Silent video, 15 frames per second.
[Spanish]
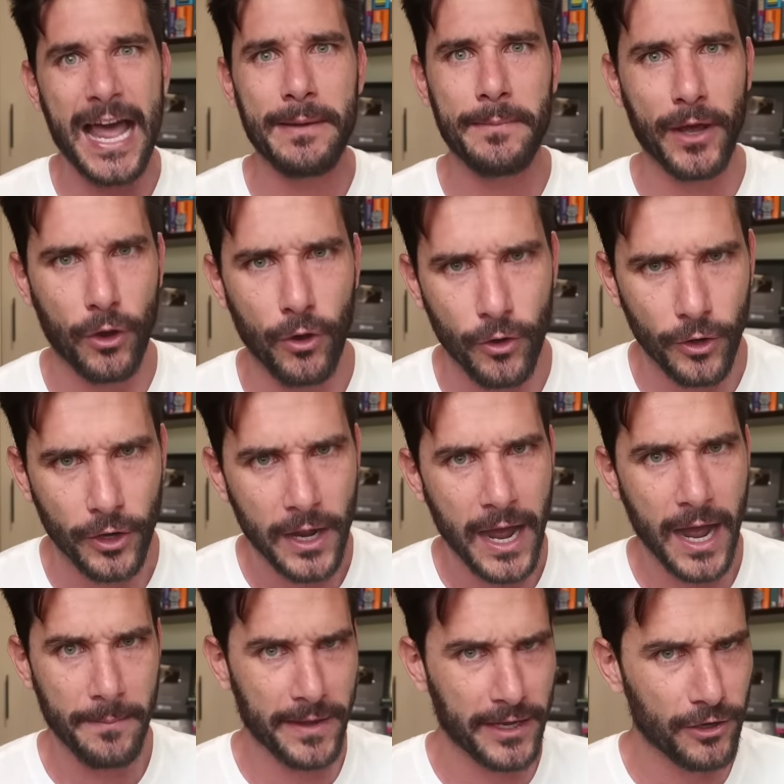al mejor,
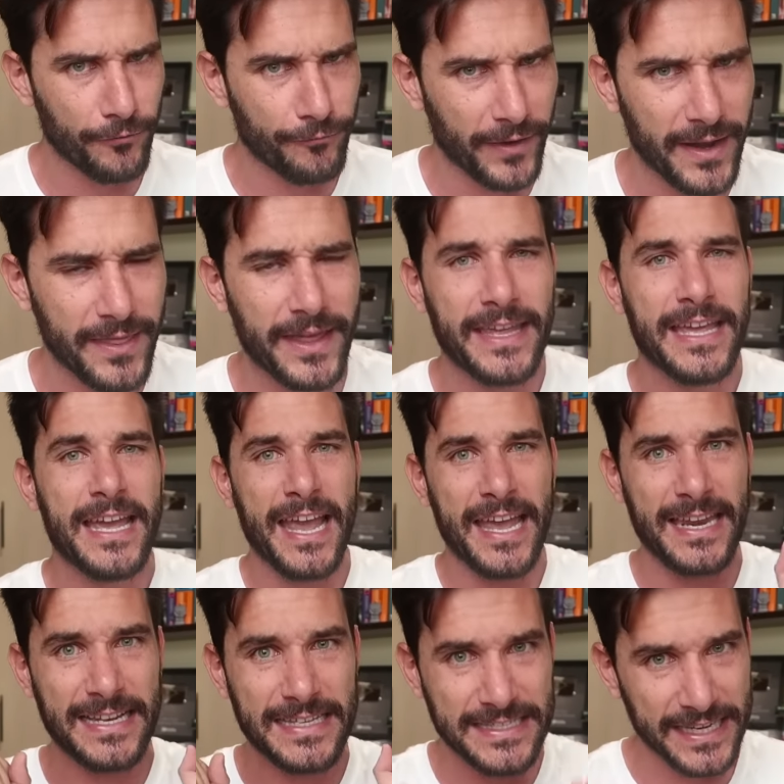a Michael Faraday.
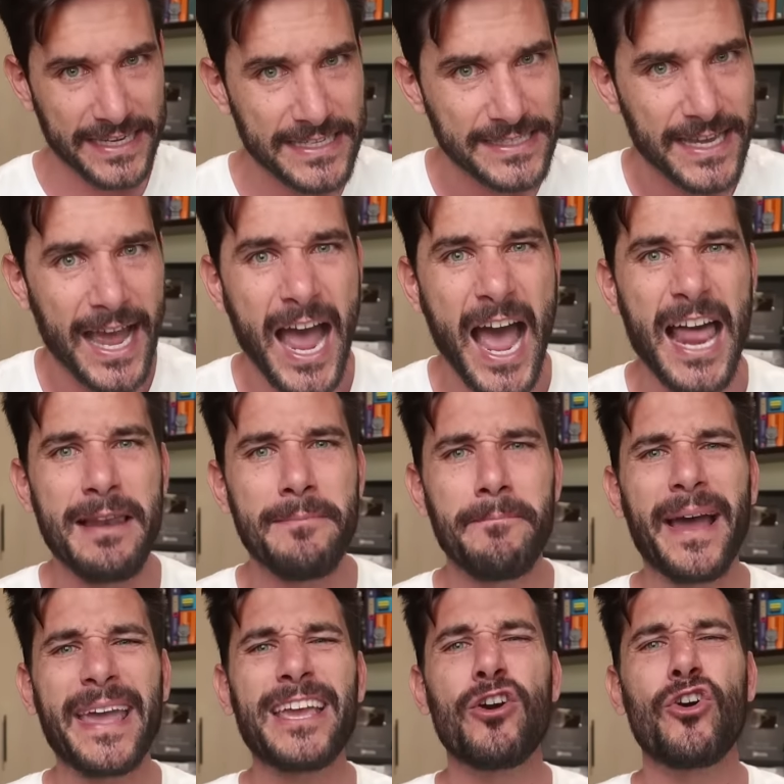En el 6 al
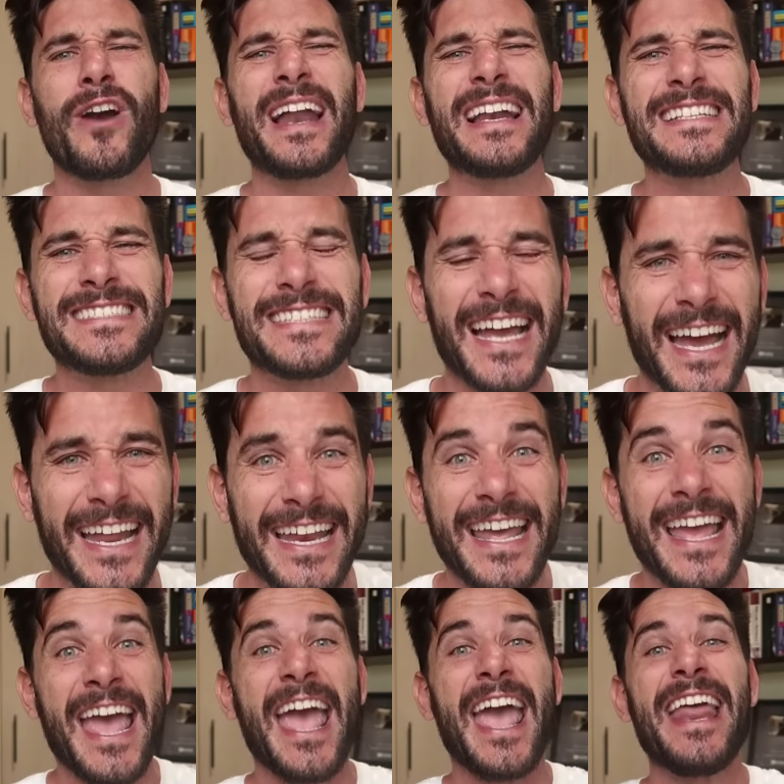mágico Carl Sagan.
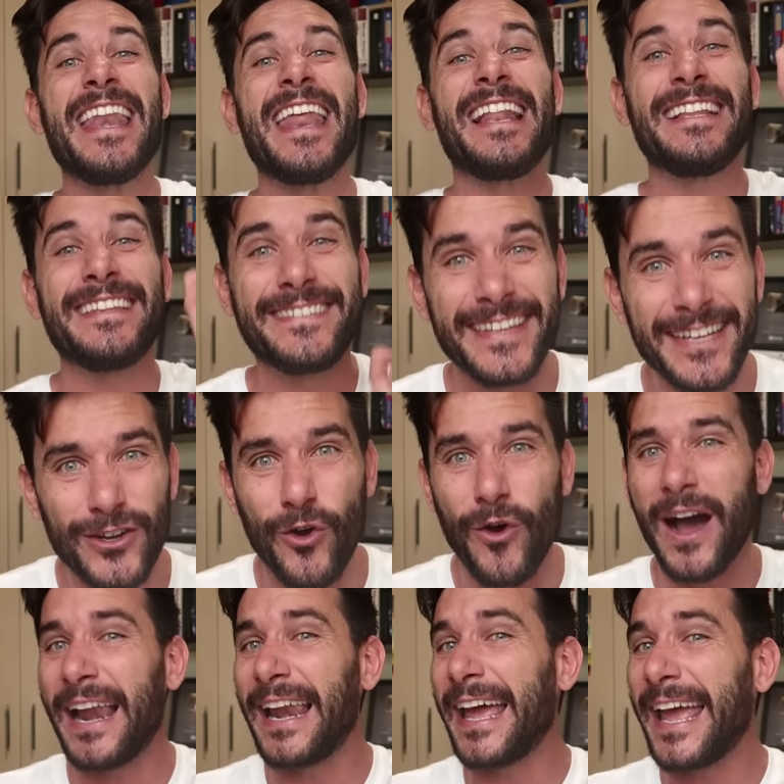En el
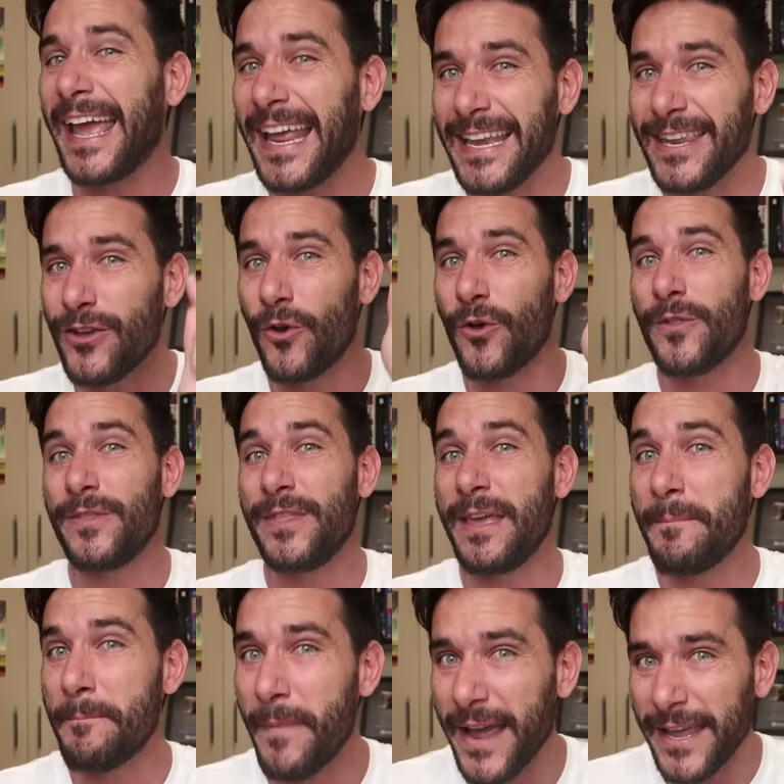5 al genio
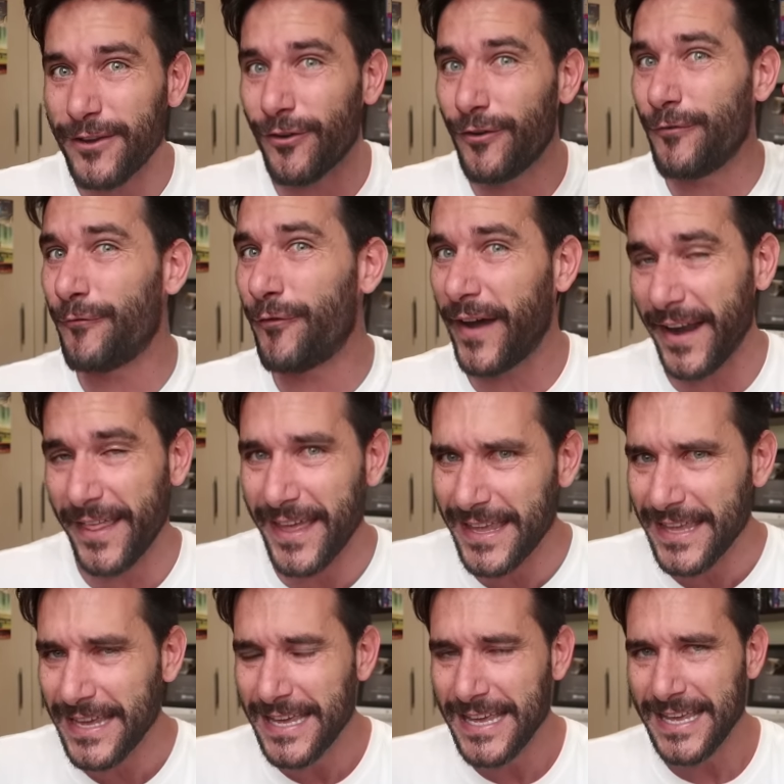de Michael
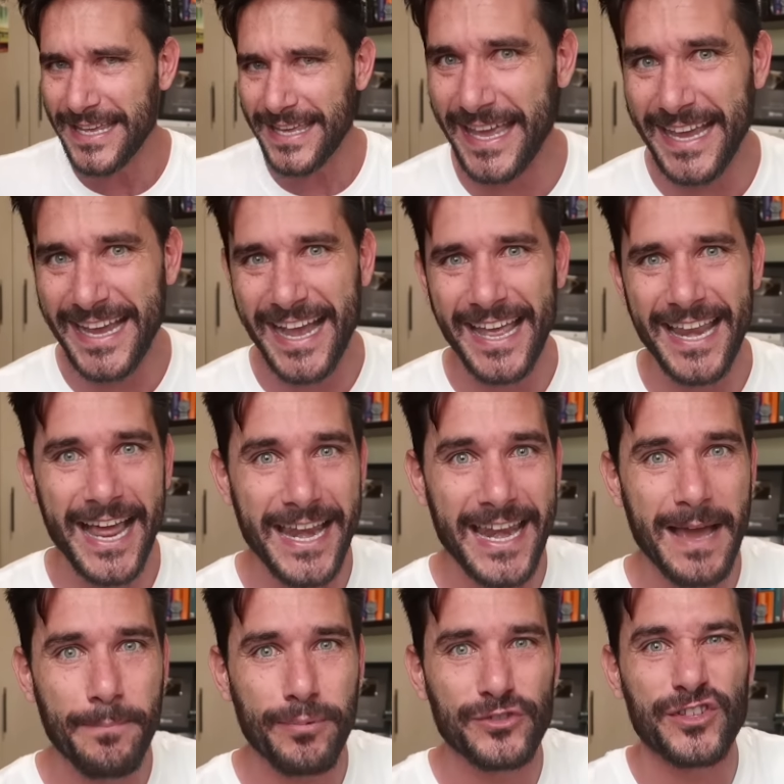Faraday. ¿Quién caerá en
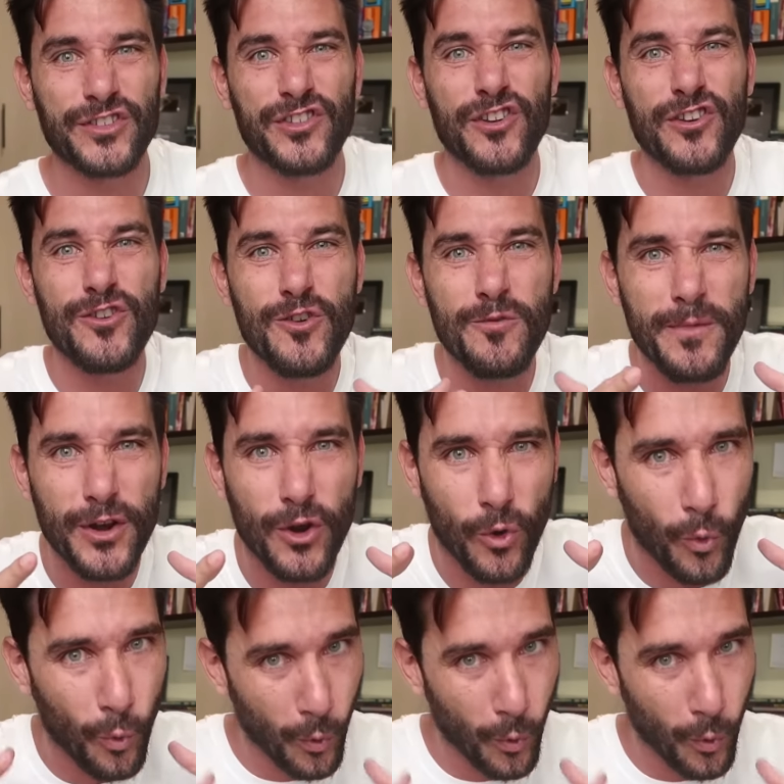la posición número